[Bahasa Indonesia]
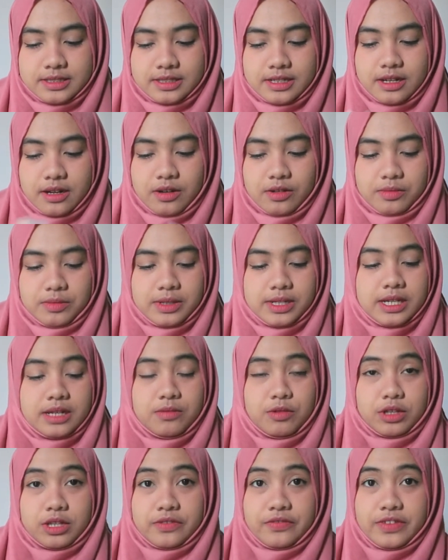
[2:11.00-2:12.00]
jadi aku beli
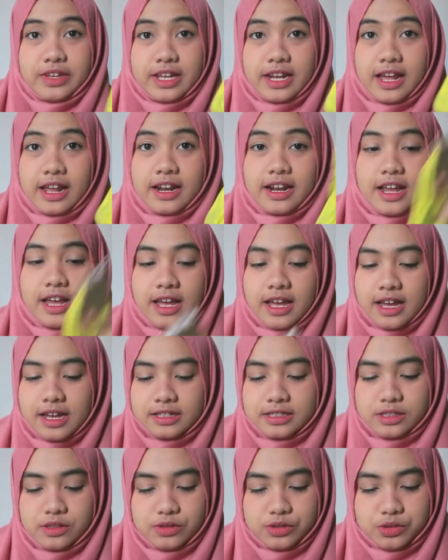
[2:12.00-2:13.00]
motifnya nanas
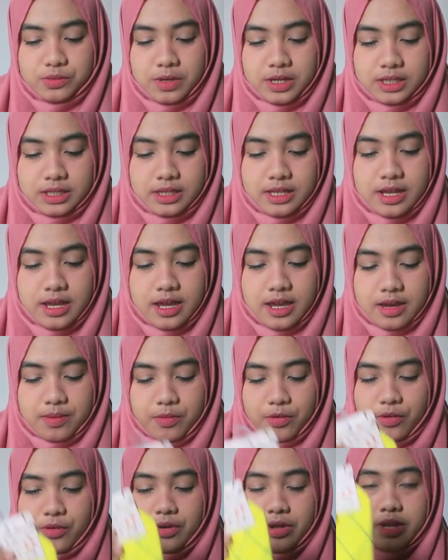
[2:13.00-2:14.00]
sih lucu banget deh
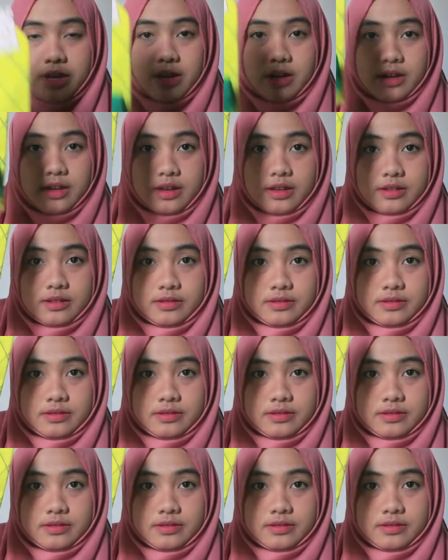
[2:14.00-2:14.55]
pokoknya ya?